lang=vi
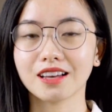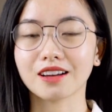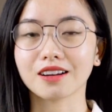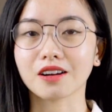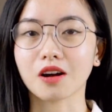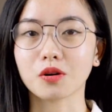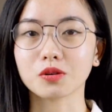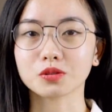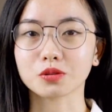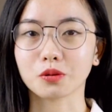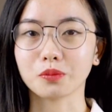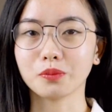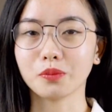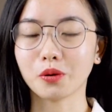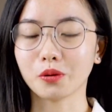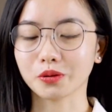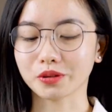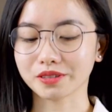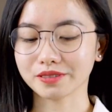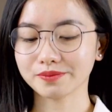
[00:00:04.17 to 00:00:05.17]
Câu số
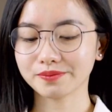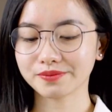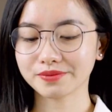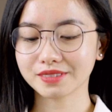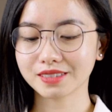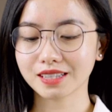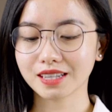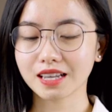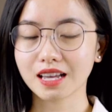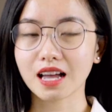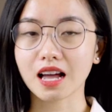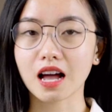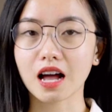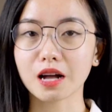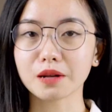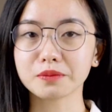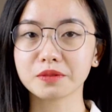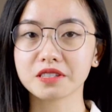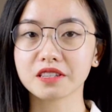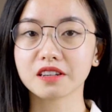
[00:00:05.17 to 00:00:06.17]
1.
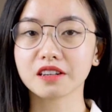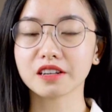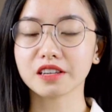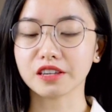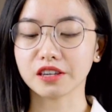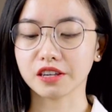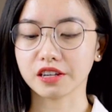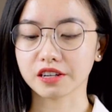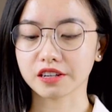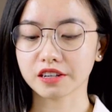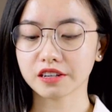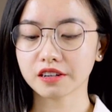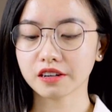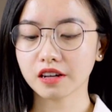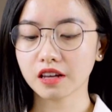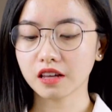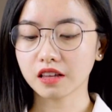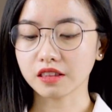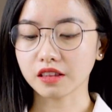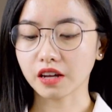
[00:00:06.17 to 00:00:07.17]
After a year,
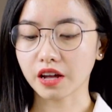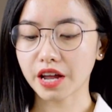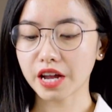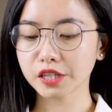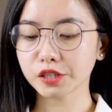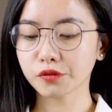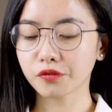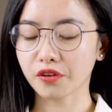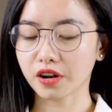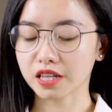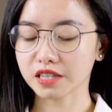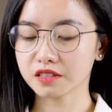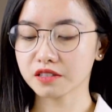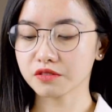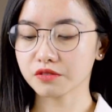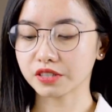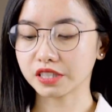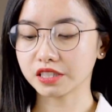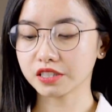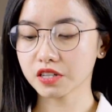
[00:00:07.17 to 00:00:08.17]
the hedge fund's
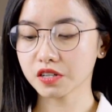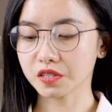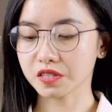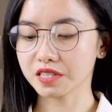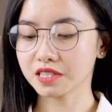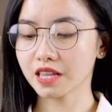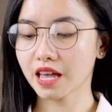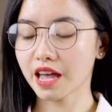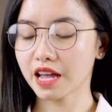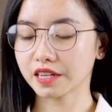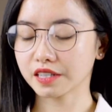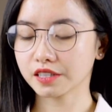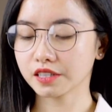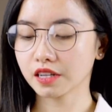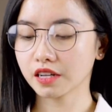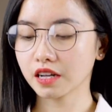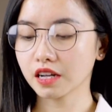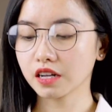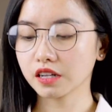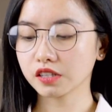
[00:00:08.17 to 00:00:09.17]
returns had
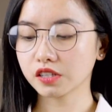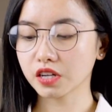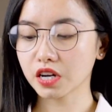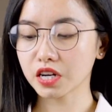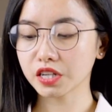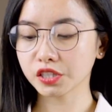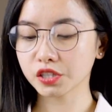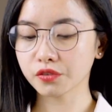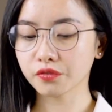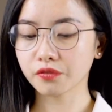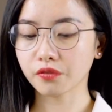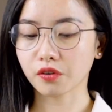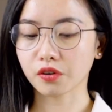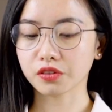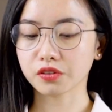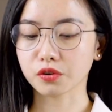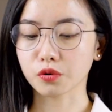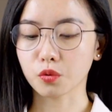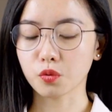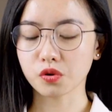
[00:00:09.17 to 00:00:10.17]
changed for
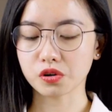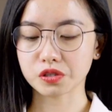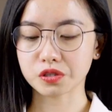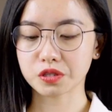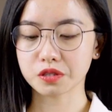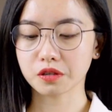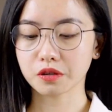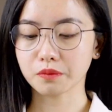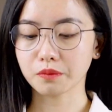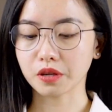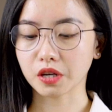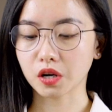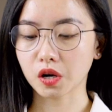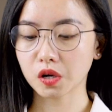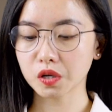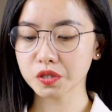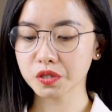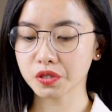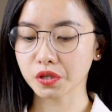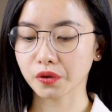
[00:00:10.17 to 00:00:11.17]
the worse
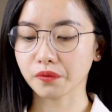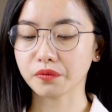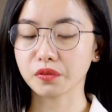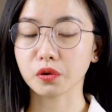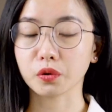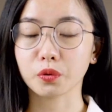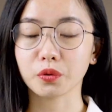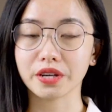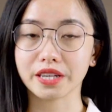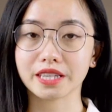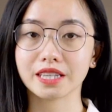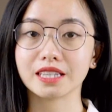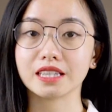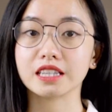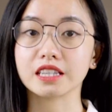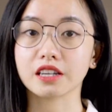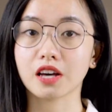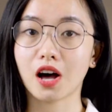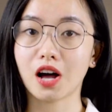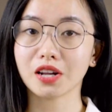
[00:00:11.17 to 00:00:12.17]
because of the weak
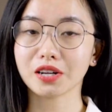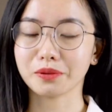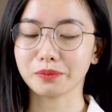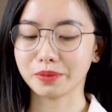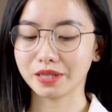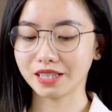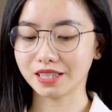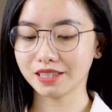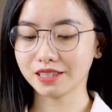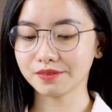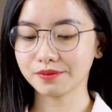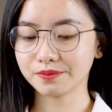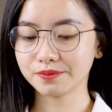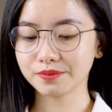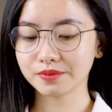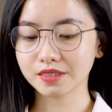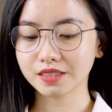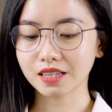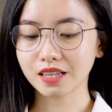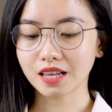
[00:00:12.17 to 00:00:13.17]
economy.
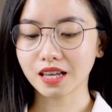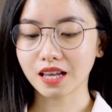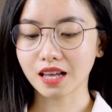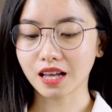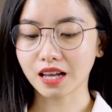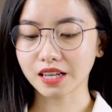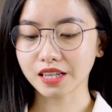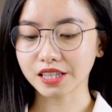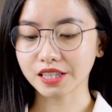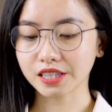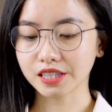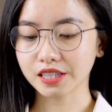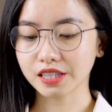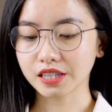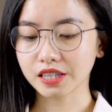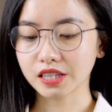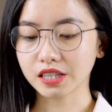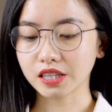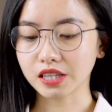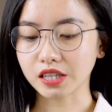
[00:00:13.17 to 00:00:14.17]
A.
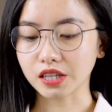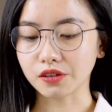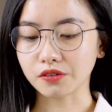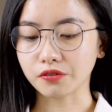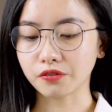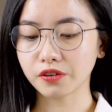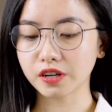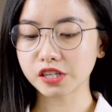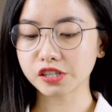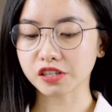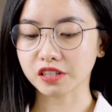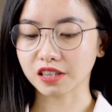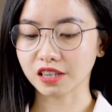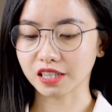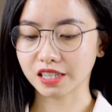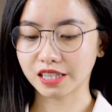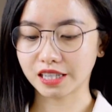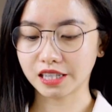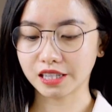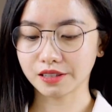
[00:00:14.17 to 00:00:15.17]

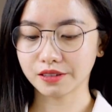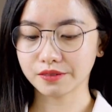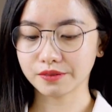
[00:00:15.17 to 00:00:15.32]
Efficiently.